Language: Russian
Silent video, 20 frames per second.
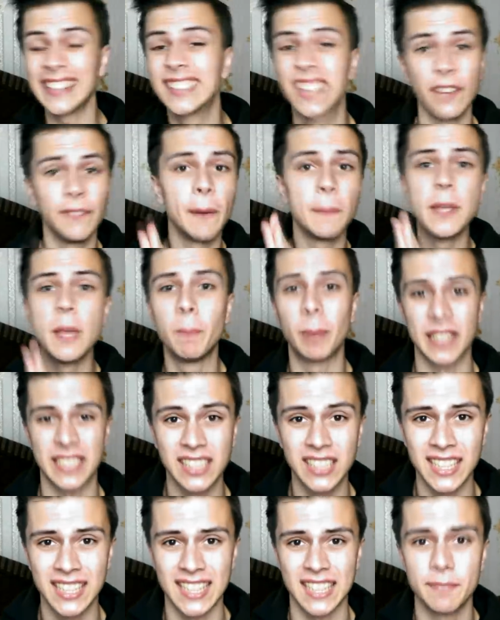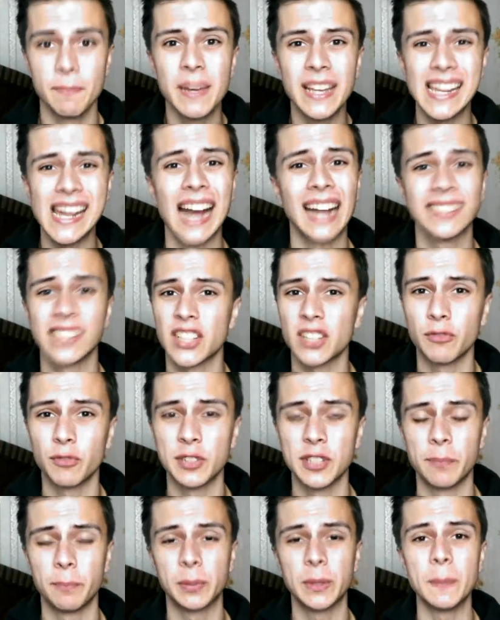да вам не послышалось, мы реально
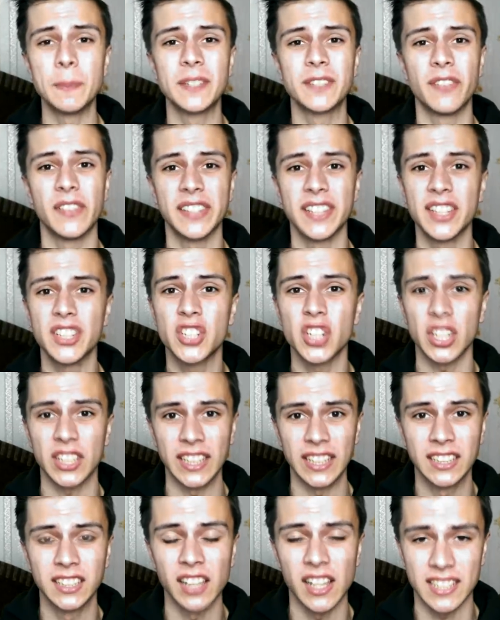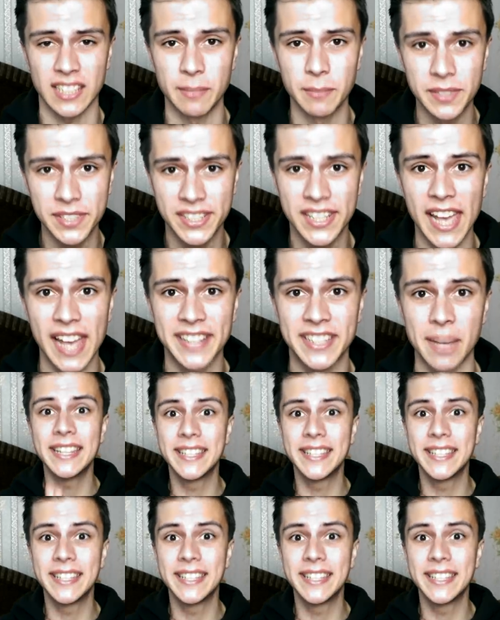сегодня будем звонить черноглазым детям.